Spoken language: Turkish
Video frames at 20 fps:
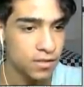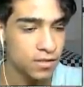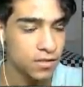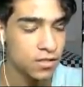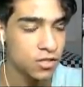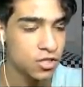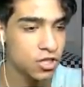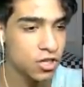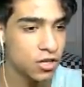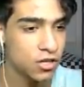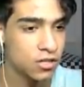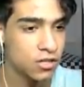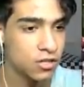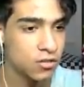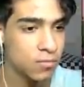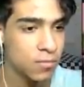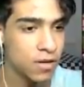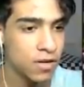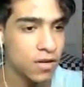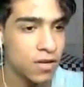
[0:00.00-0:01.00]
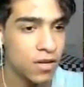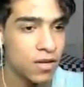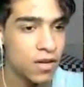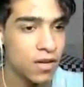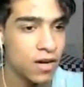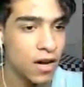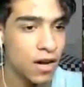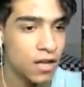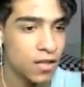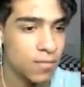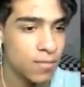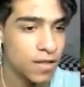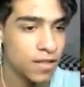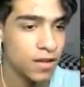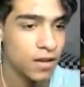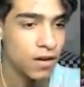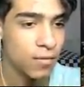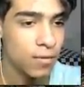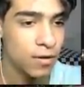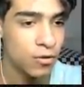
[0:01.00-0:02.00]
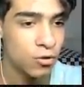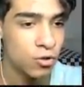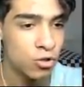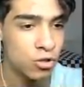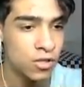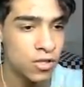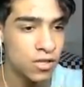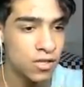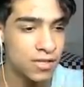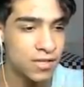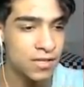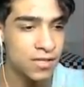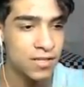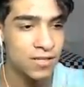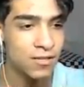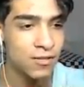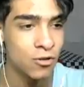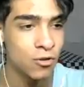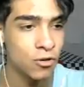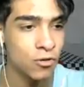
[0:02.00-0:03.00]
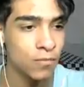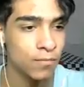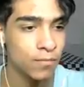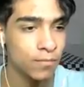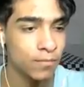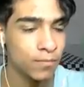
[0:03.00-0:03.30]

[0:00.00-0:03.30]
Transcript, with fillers: Dışarı çıkmayın. Hadi ben de arabanın üstünde sizi izliyorum.